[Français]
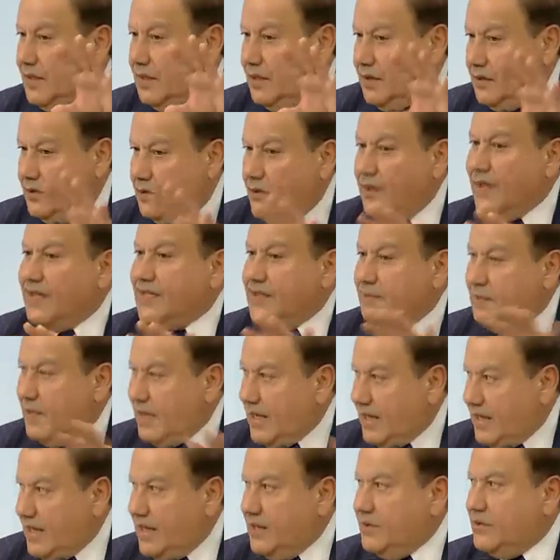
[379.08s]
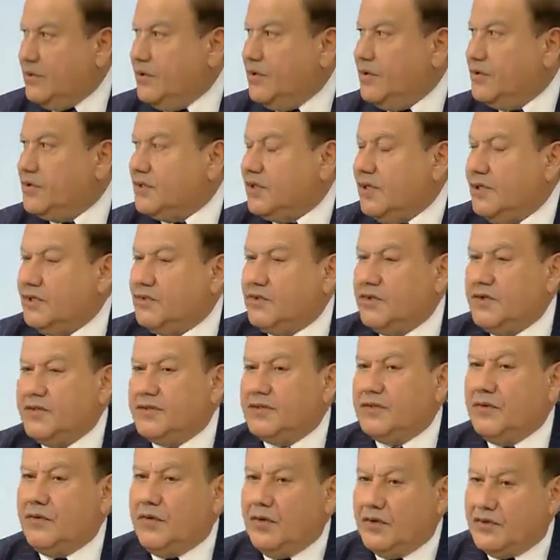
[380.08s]
changé puisqu'il n'était pas présent à
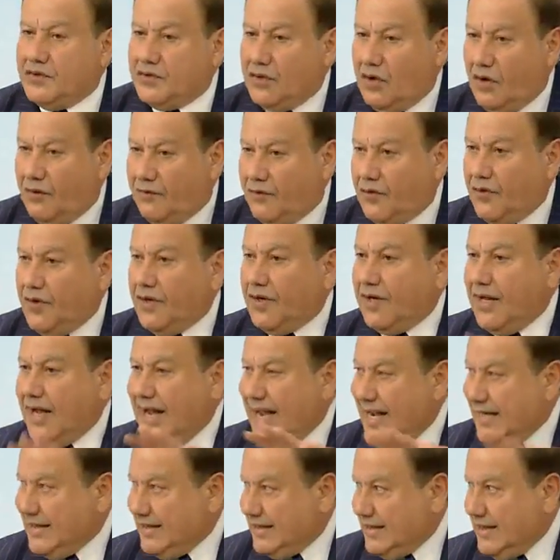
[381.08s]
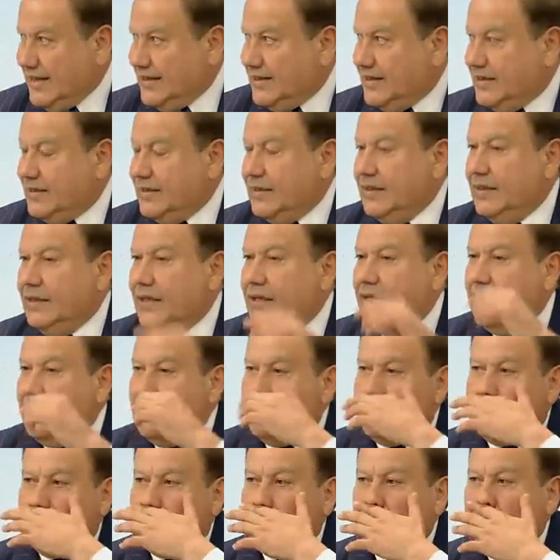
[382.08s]
l'étranger avant.
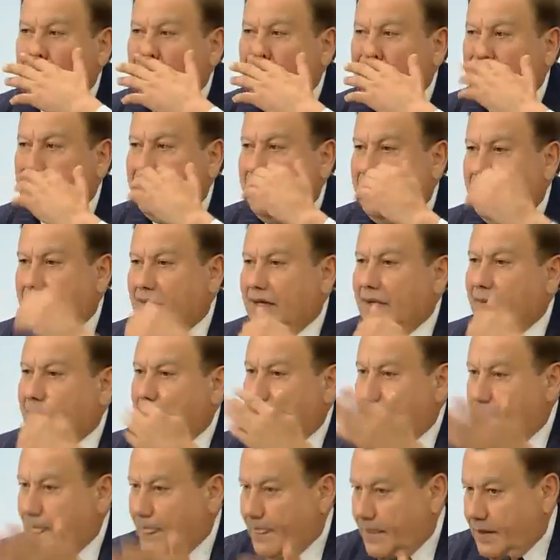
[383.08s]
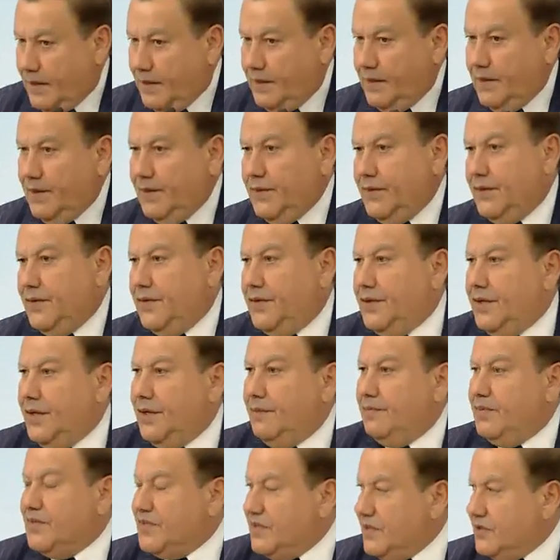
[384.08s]
Donc en trois ans, on mesure un peu
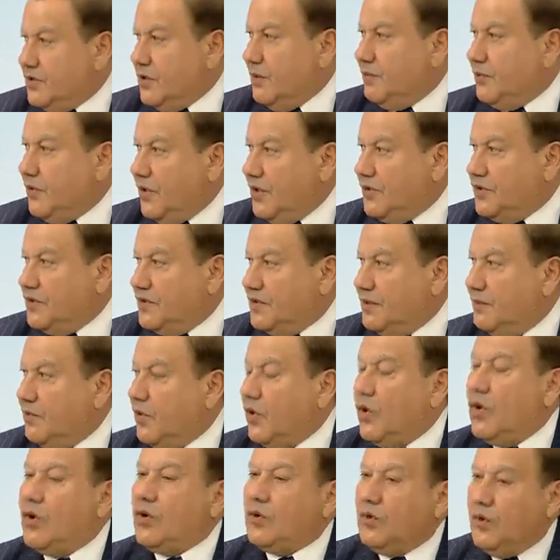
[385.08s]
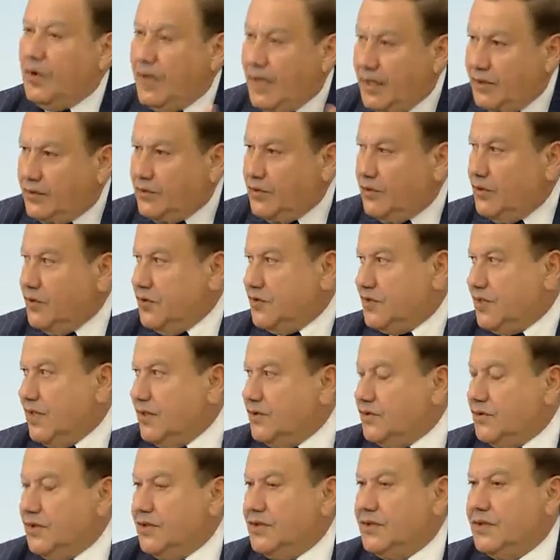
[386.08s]
euh, les,
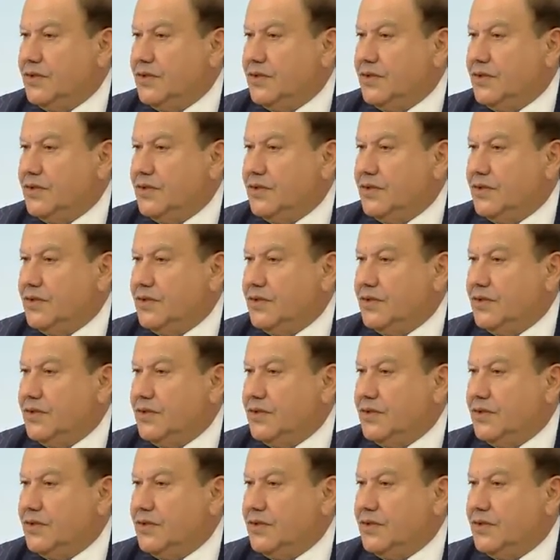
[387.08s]
mouvements